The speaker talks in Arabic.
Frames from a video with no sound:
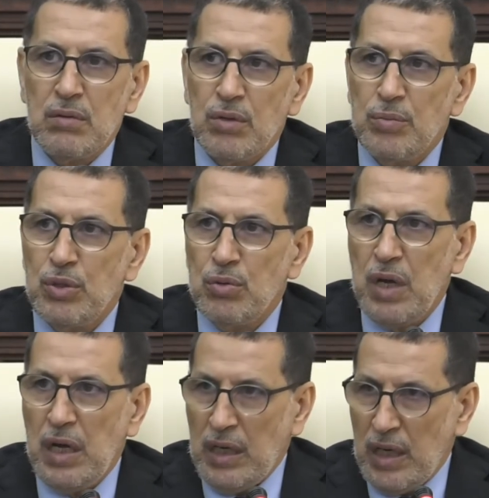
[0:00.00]
ومن
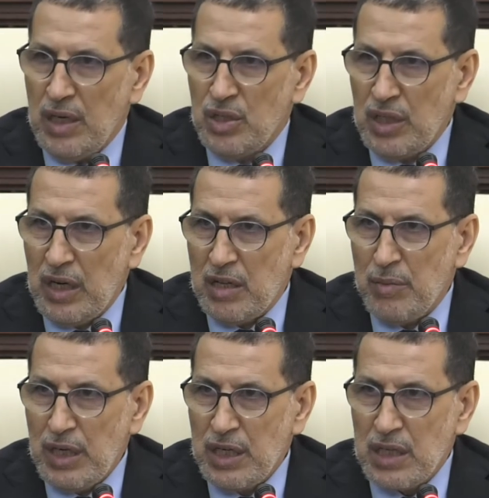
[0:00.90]
هنا أعلن جلالة
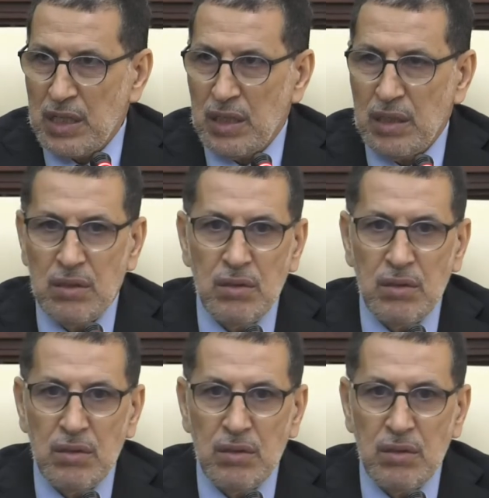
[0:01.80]
الملك آه،